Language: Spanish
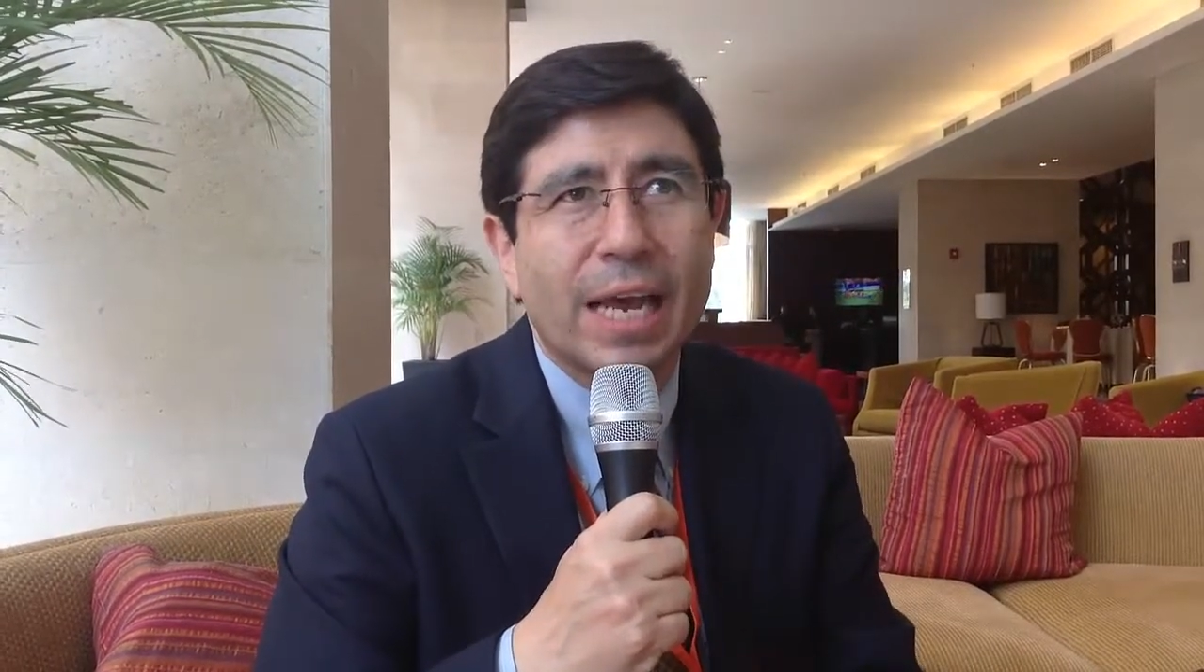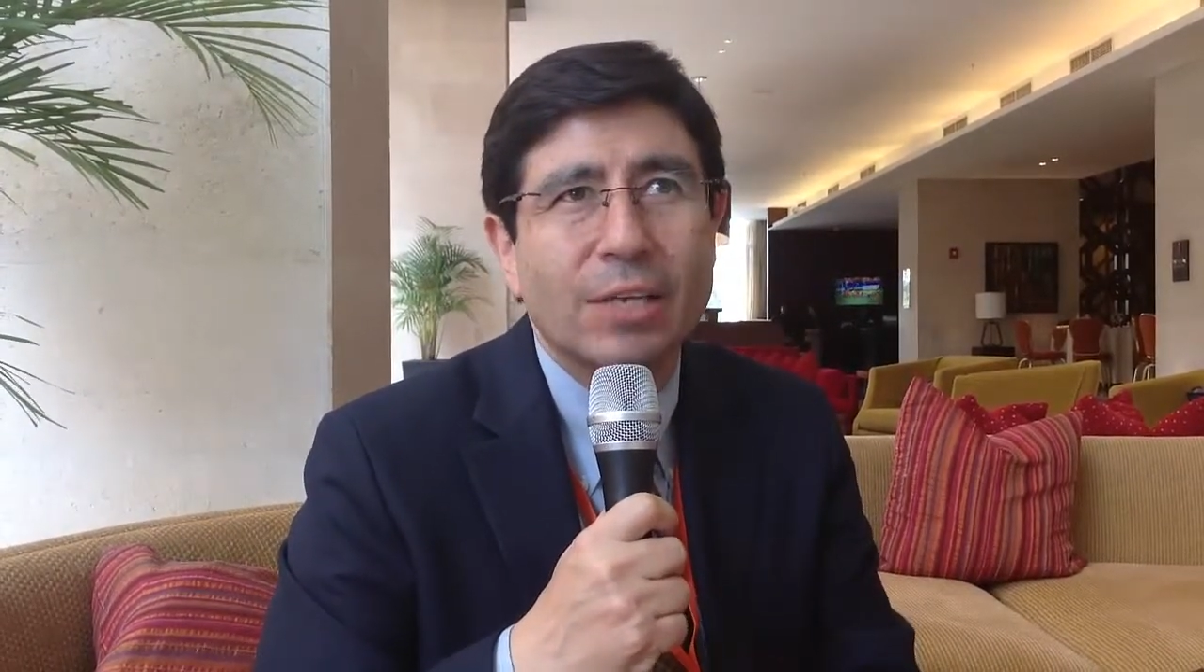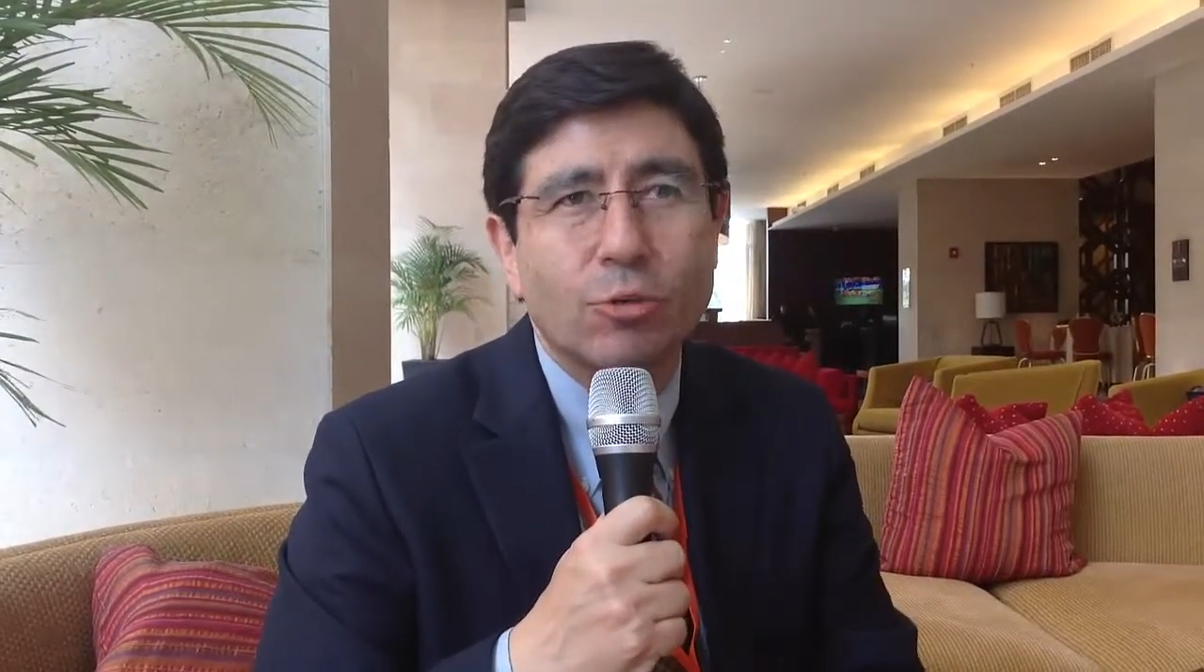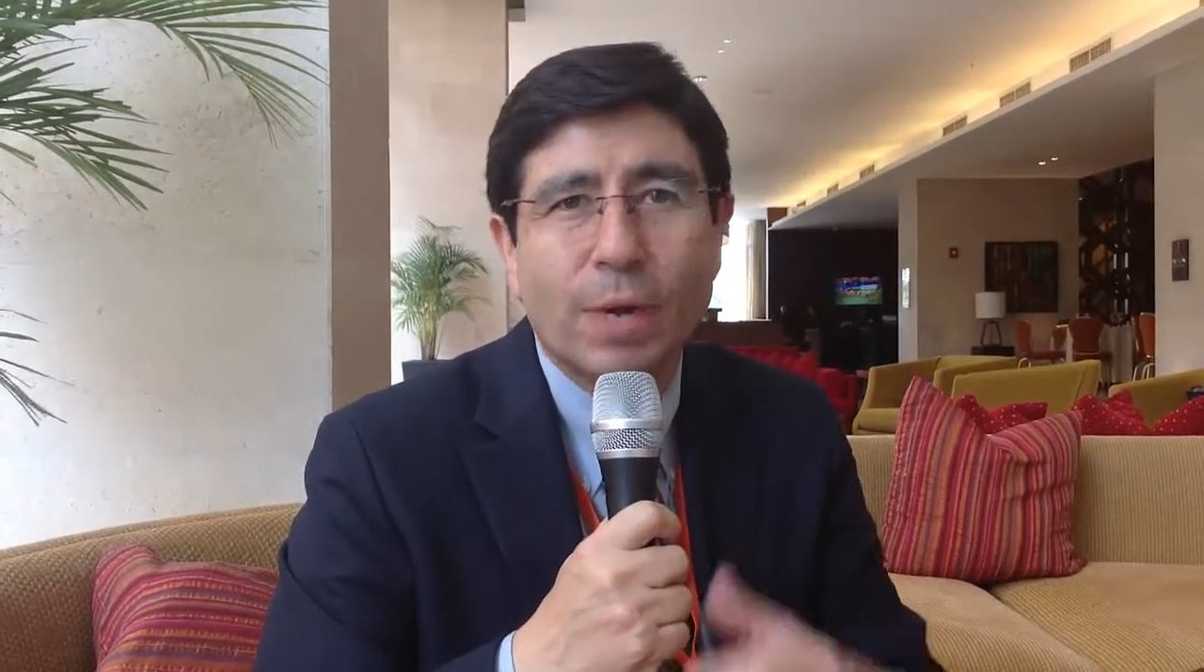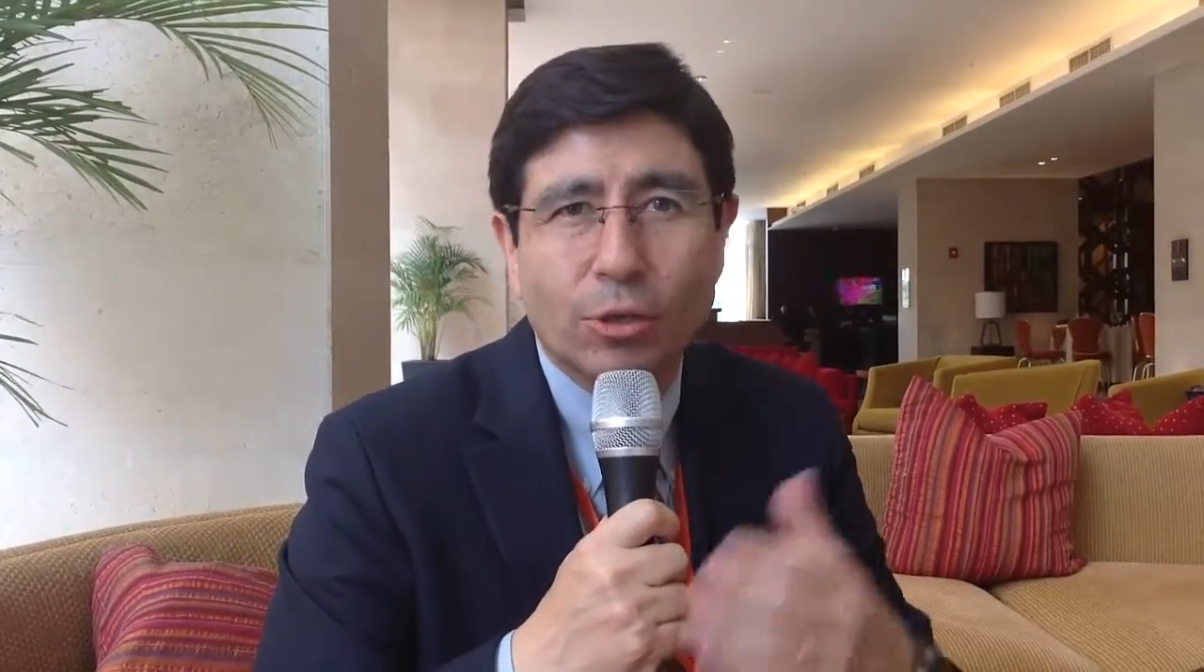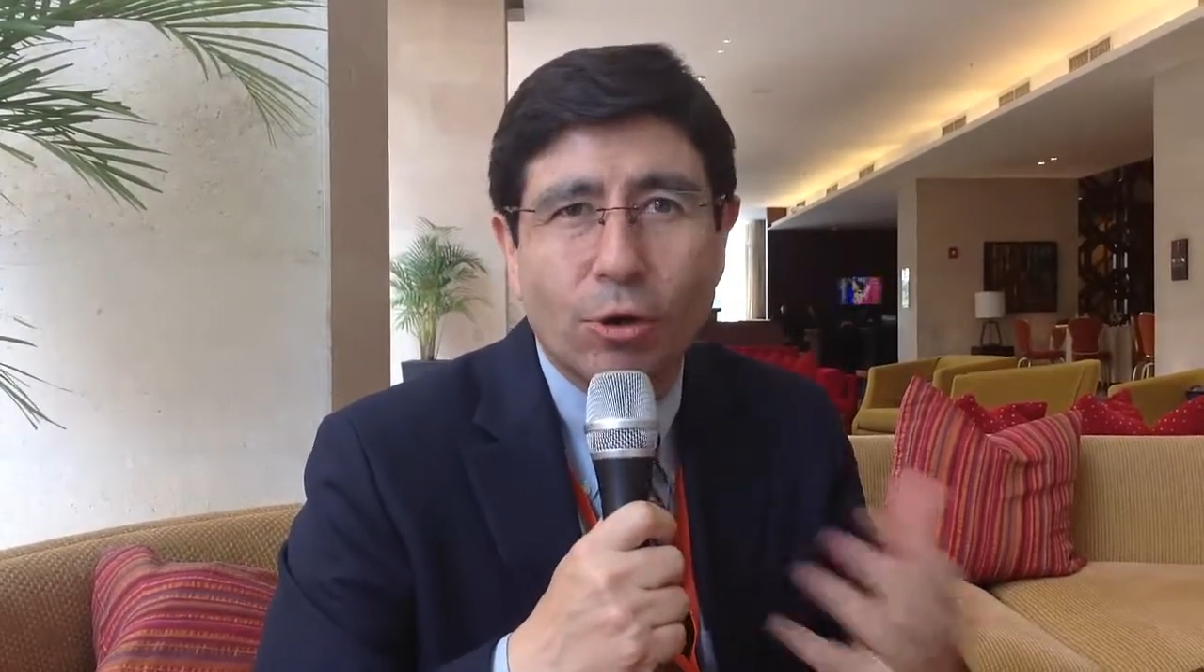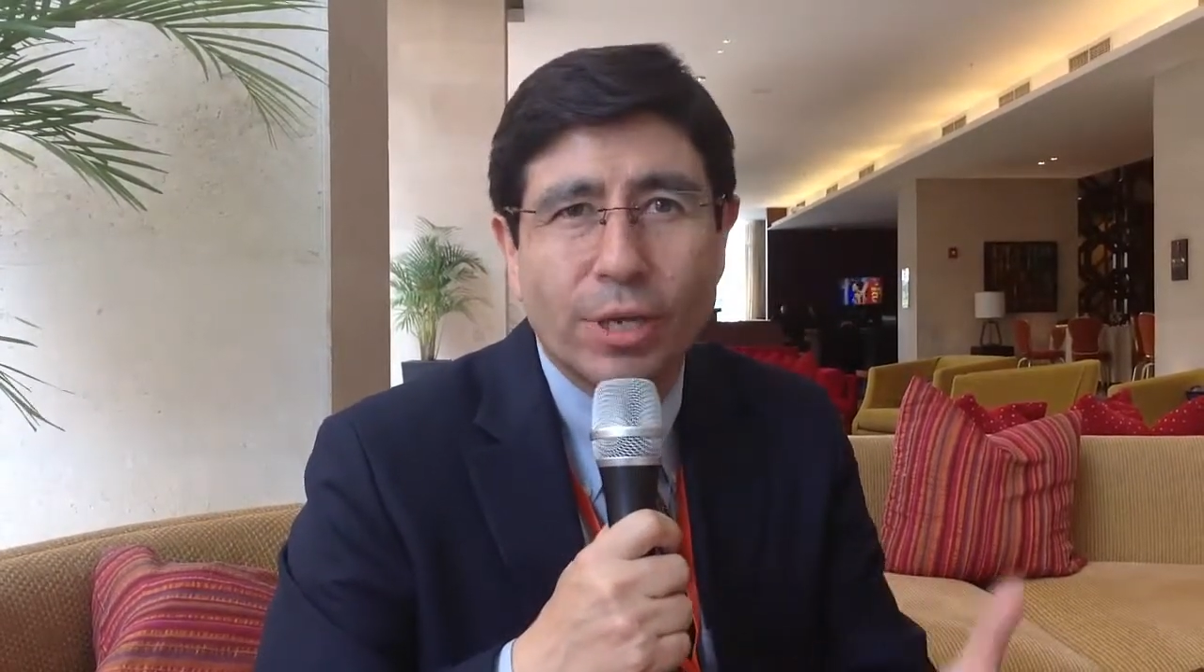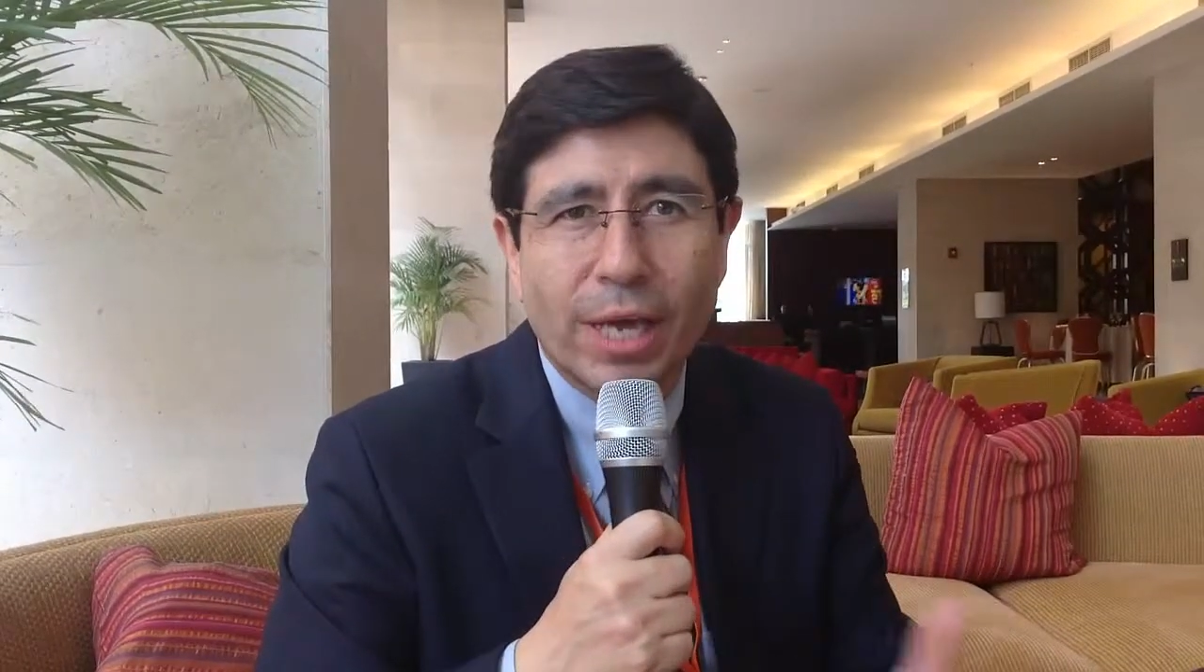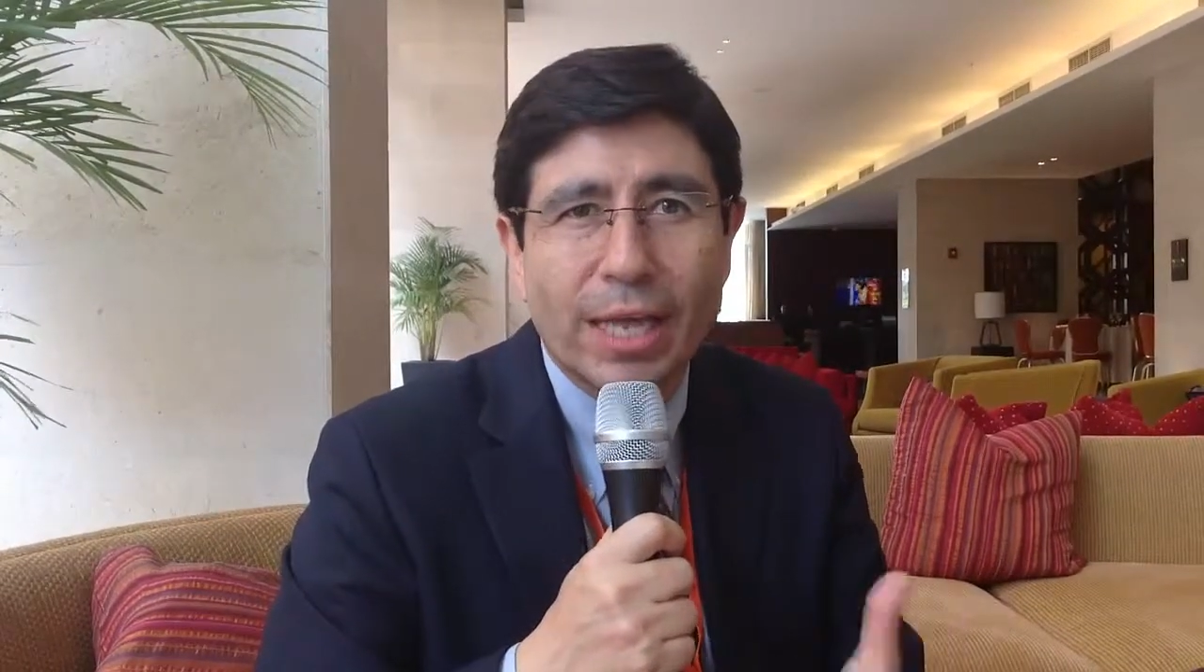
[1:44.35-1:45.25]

la sumatoria